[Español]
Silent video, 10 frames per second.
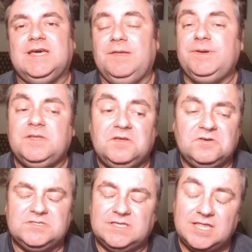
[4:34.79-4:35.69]
Además, digo,
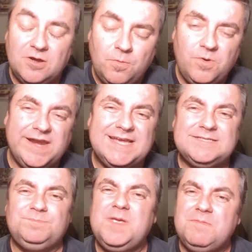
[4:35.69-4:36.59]
no sé, tengo
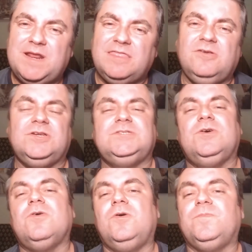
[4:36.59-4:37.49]
buenas vibraciones
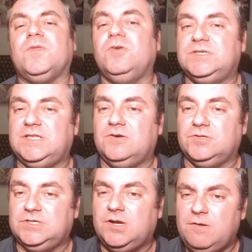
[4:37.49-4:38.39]
yo con, con este
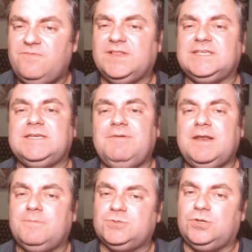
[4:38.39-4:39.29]
coche. Ahora me falta
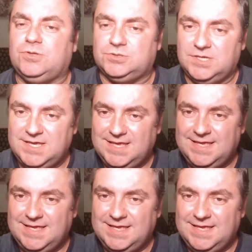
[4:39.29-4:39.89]
saber, vosotros,